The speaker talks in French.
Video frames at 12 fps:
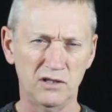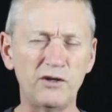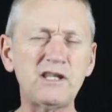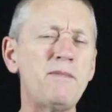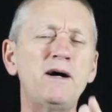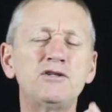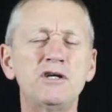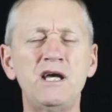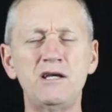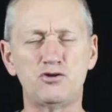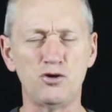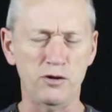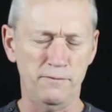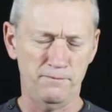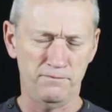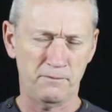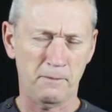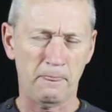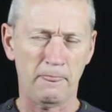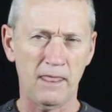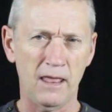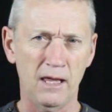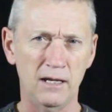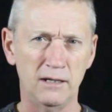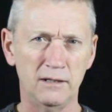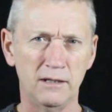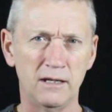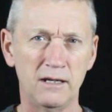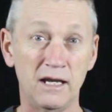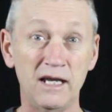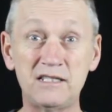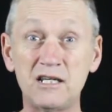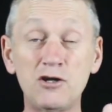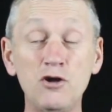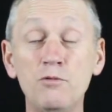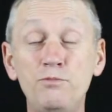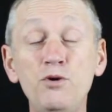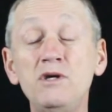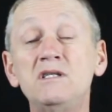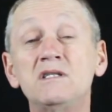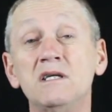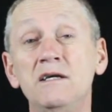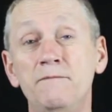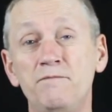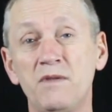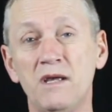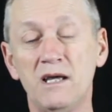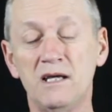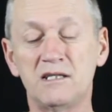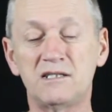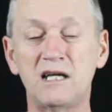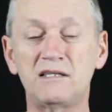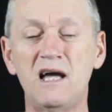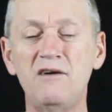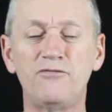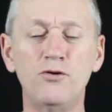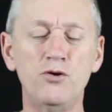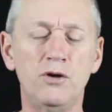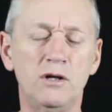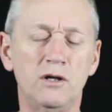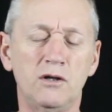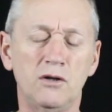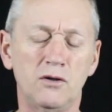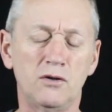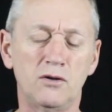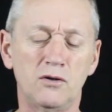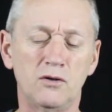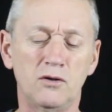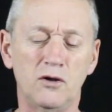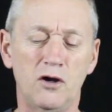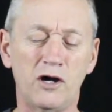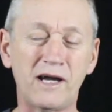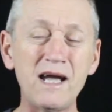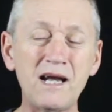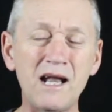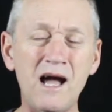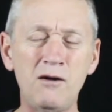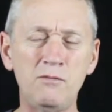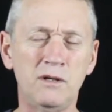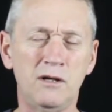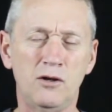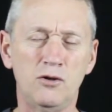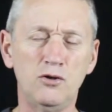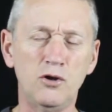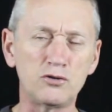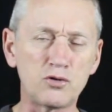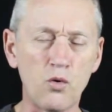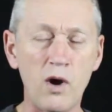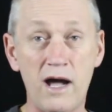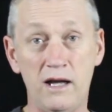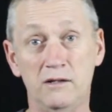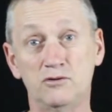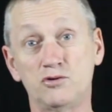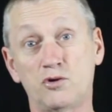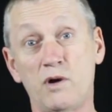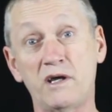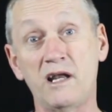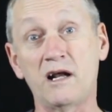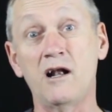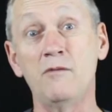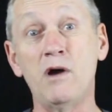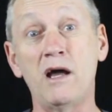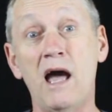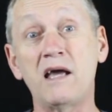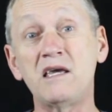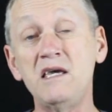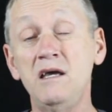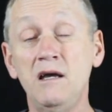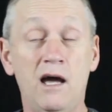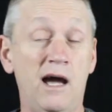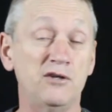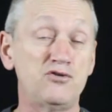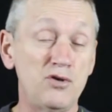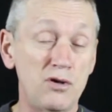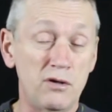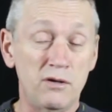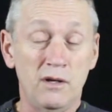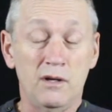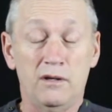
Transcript: Il va t'abandonner, Dieu. Et c'est ça le but ici. Satan veut réclame le droit. Je crois qu'il réclame à qui À Dieu.